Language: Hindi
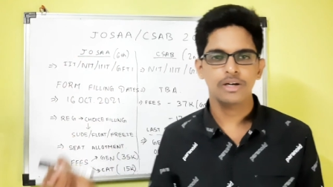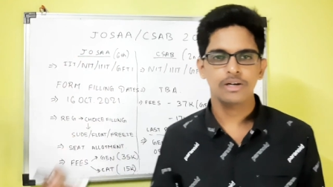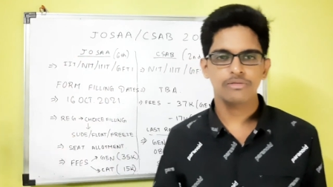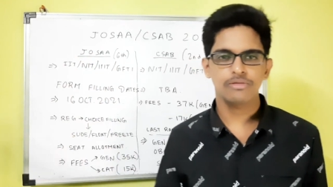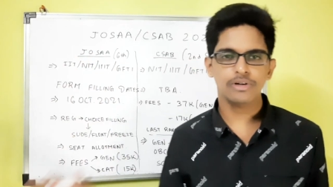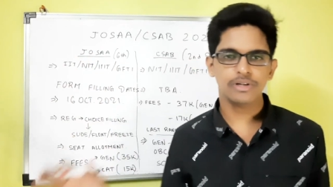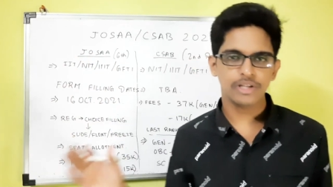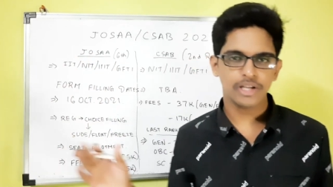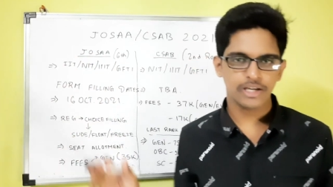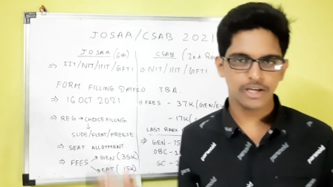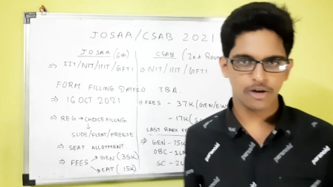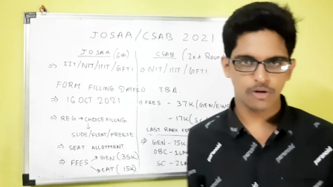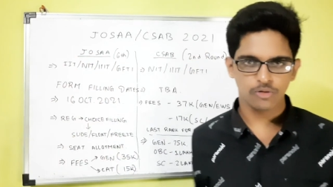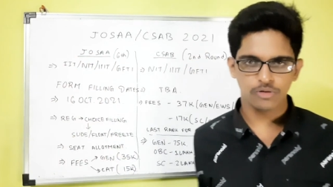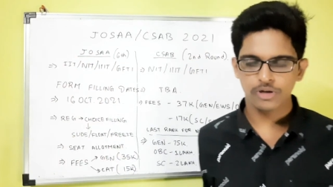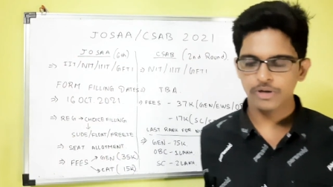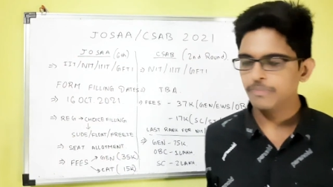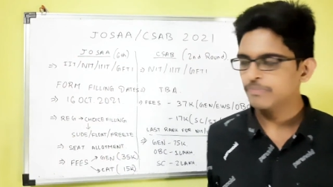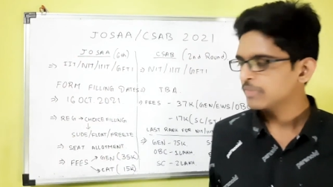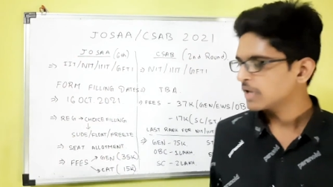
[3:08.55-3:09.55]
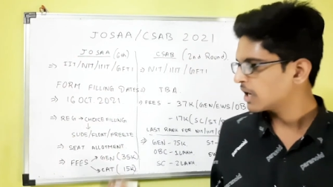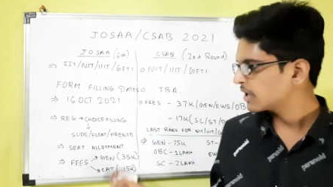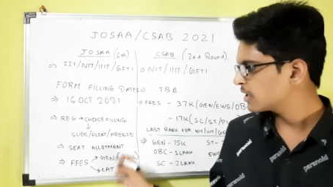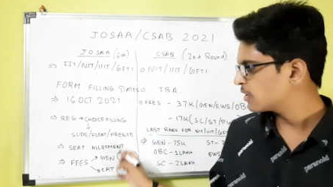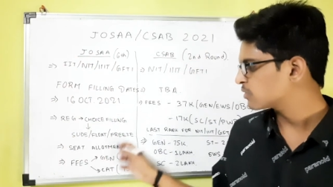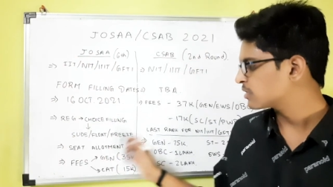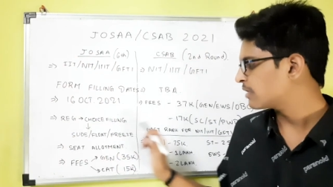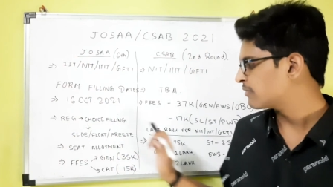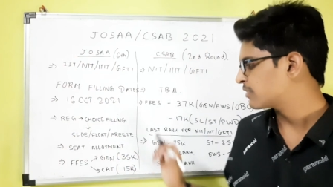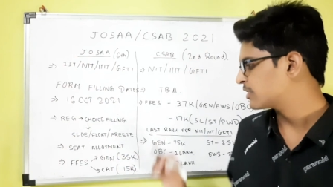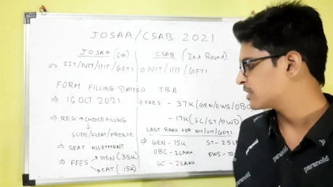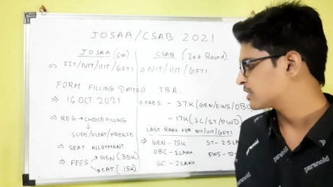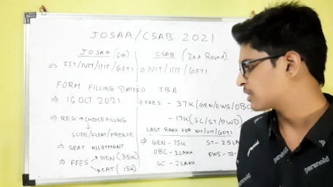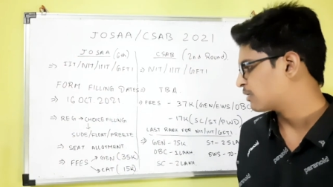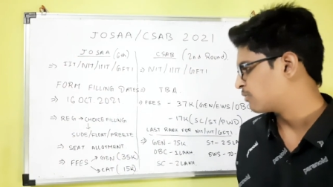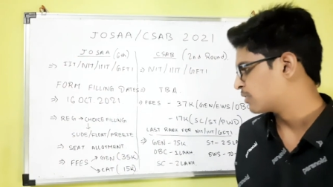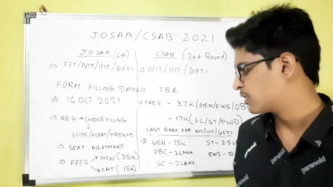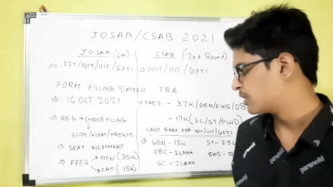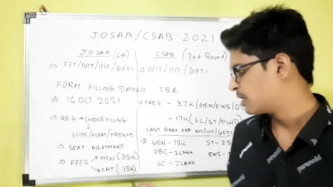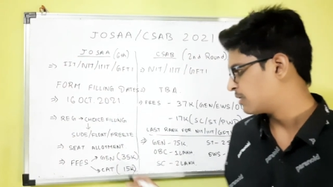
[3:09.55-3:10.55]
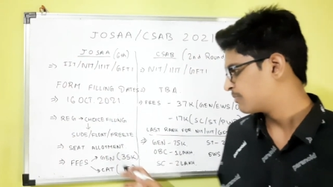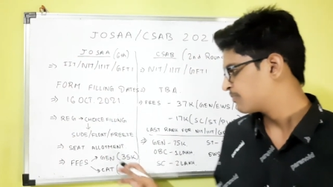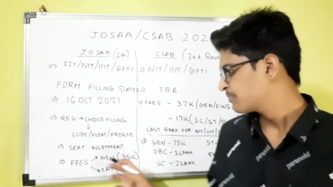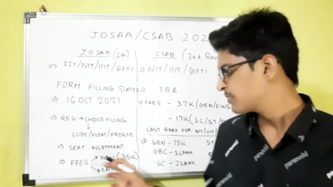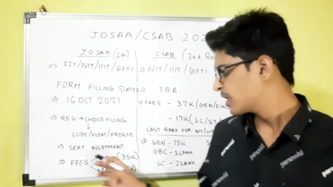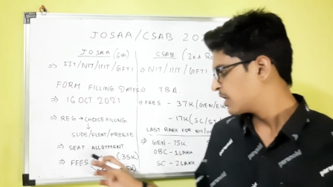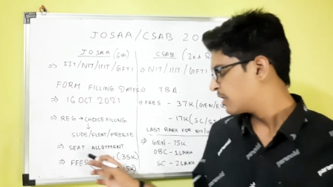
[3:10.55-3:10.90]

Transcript: फिर नहीं करोगे ये होता है फ्रीज का मतलब